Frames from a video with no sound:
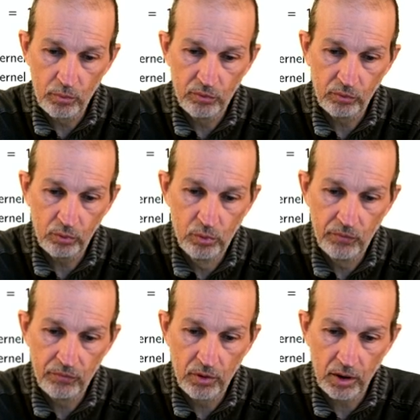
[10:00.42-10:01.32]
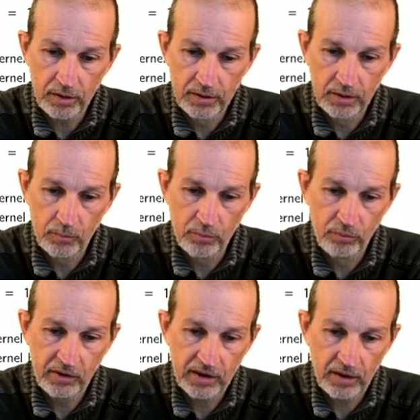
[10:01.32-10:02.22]
plus 1 fois 1,
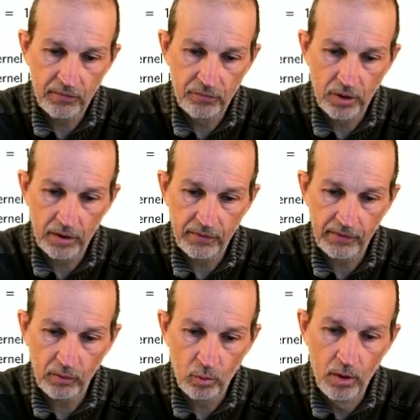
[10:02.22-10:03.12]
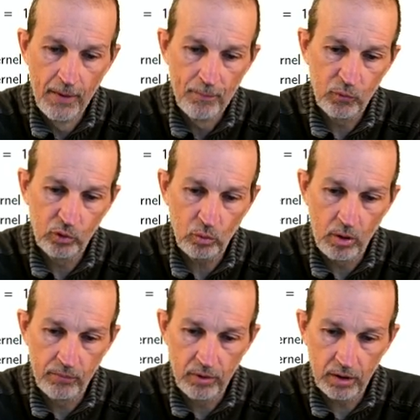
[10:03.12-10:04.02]
plus 4 fois 0, plus
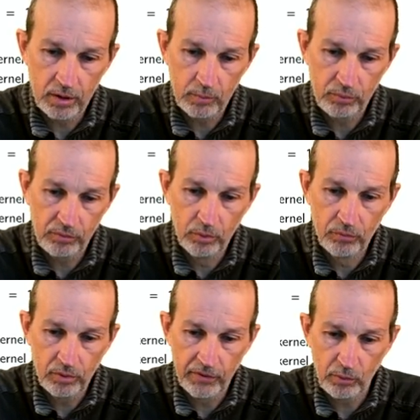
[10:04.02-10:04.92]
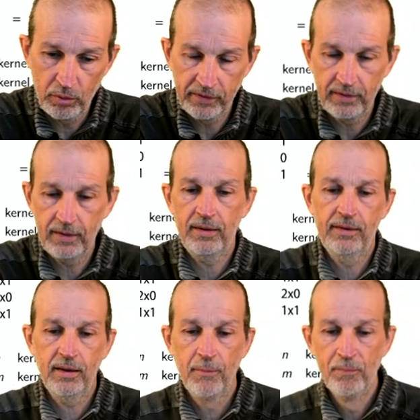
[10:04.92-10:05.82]
3 fois 1, plus 2 fois 0, etc.
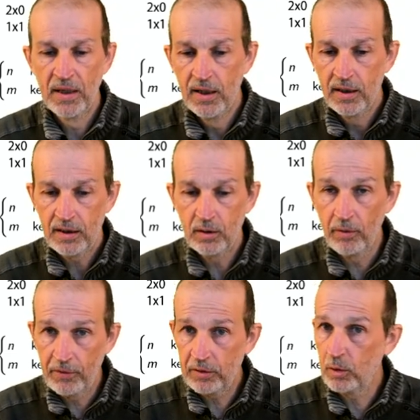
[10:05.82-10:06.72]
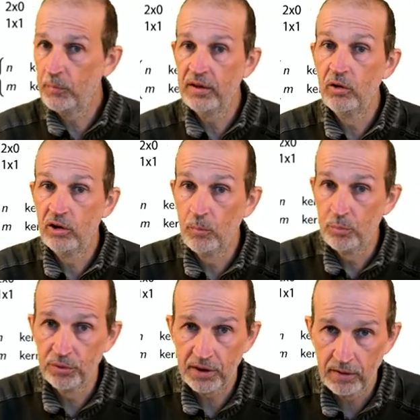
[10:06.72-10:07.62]
Et on va faire de, comme ça une somme
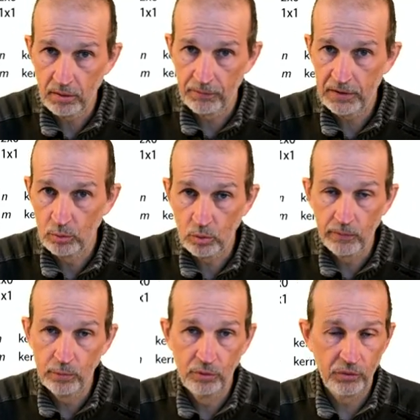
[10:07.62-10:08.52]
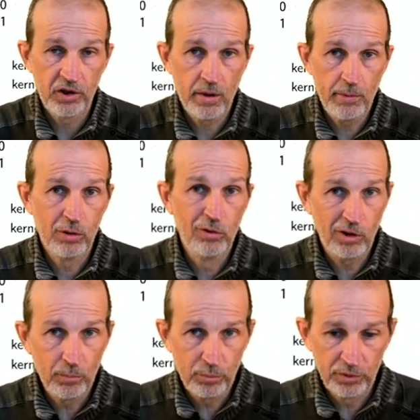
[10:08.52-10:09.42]
pondérée. En fait, notre convolution, c'est jamais qu'une
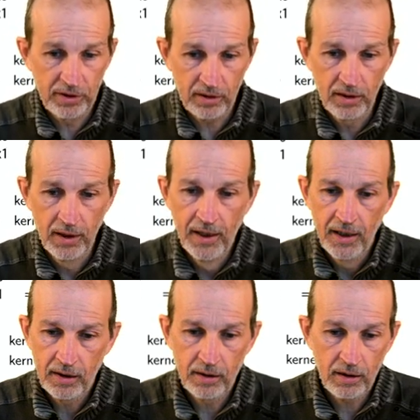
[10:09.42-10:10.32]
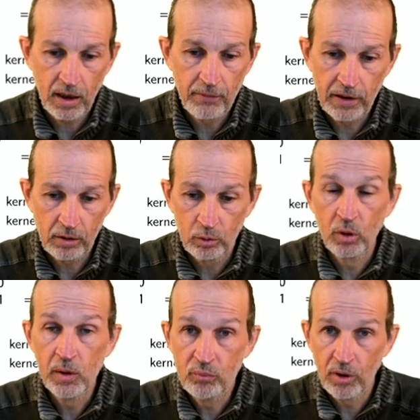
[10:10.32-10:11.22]
somme pondérée euh, avec, dont
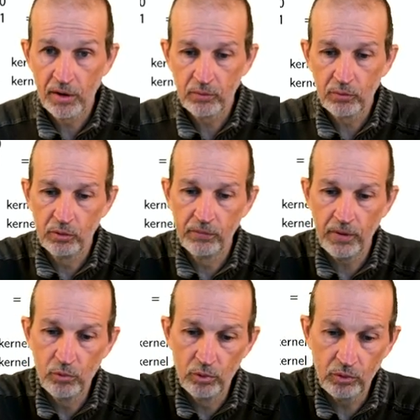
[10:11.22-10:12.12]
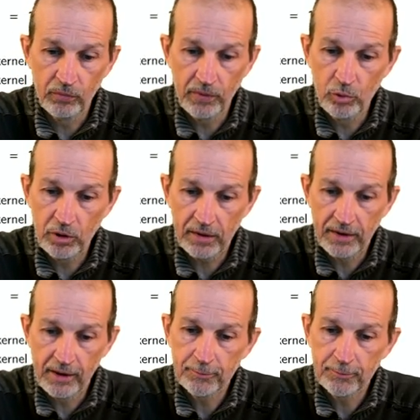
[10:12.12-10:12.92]
les poids sont ce fameux, ce fameux kernel.